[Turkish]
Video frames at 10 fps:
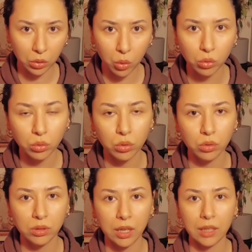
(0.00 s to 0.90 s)
kontrol
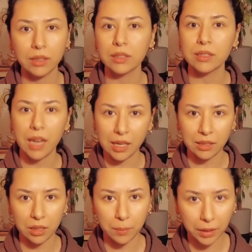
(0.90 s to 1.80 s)
tarihinizi
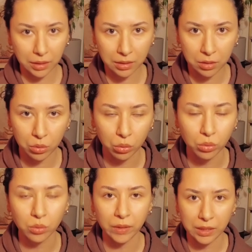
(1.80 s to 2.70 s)
ertelemek istiyoruz
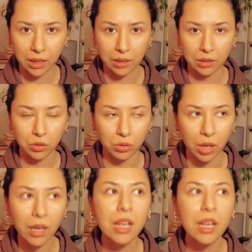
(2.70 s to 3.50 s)
istiyoruz vesaire diyorlar.